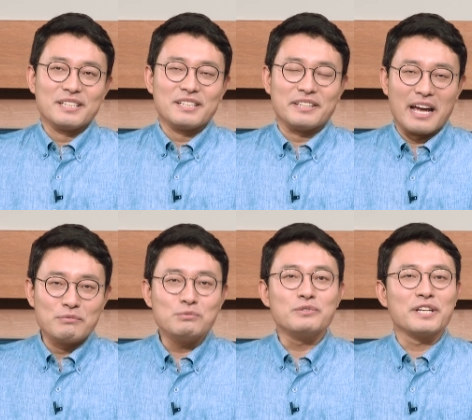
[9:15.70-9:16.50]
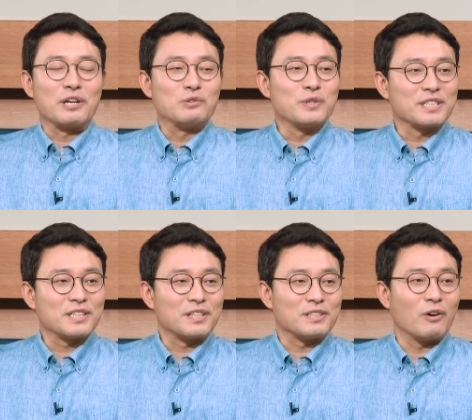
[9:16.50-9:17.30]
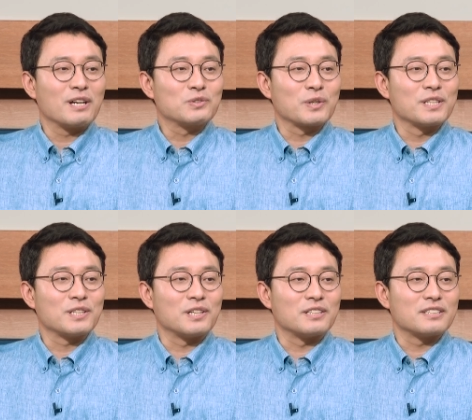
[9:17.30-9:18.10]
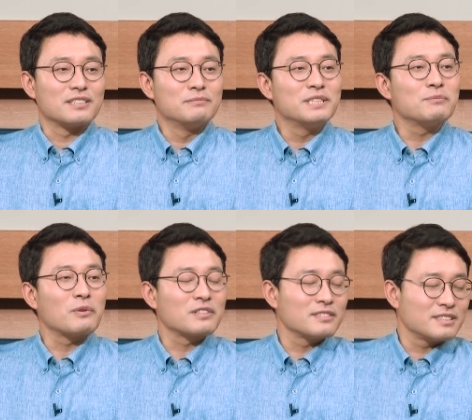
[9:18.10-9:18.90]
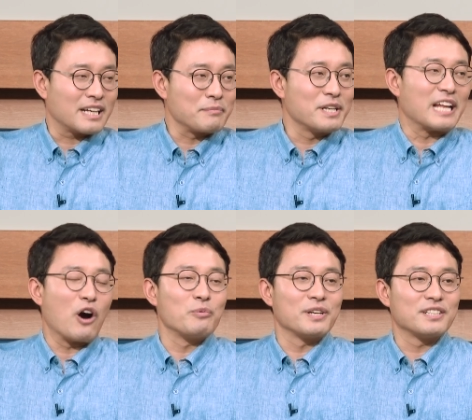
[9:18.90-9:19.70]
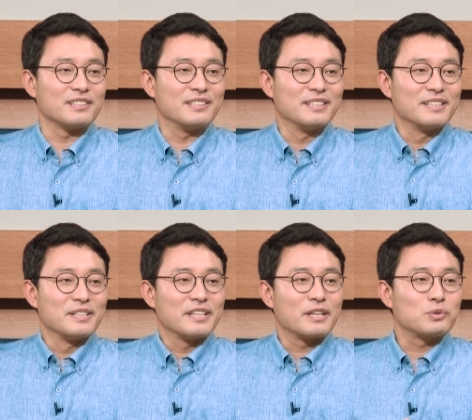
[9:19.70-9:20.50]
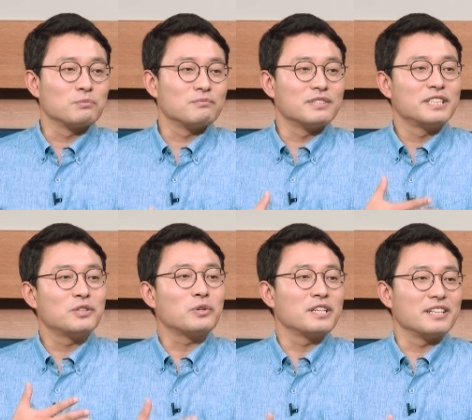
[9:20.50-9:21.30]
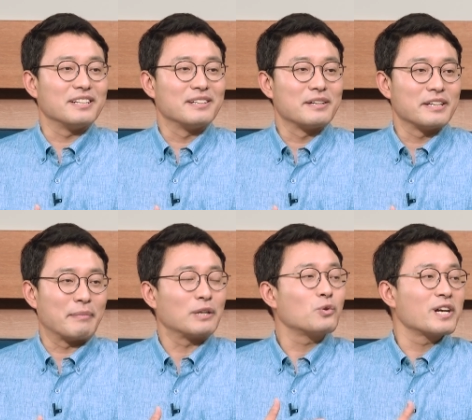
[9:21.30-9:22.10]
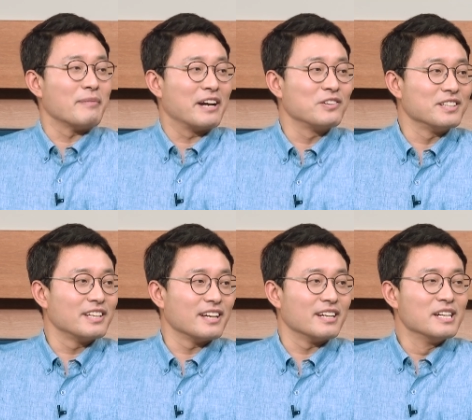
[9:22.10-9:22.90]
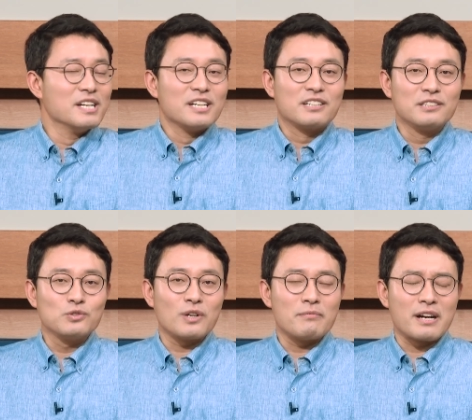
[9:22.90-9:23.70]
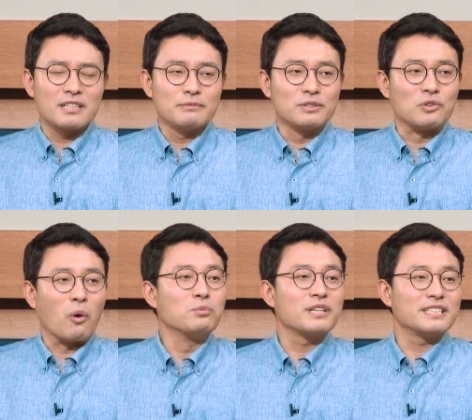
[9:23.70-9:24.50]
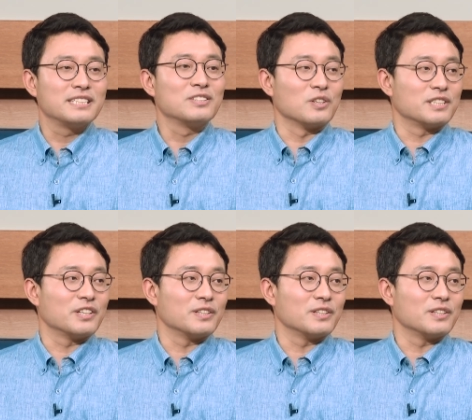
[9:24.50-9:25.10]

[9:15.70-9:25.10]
대부분의 경우에서 영화 속에서 음식 먹는 장면이 나오면은 네. 좀 식욕이 발동하기 마련인데 음. 그 순간만큼은 너무나 싫은 거 있잖아요.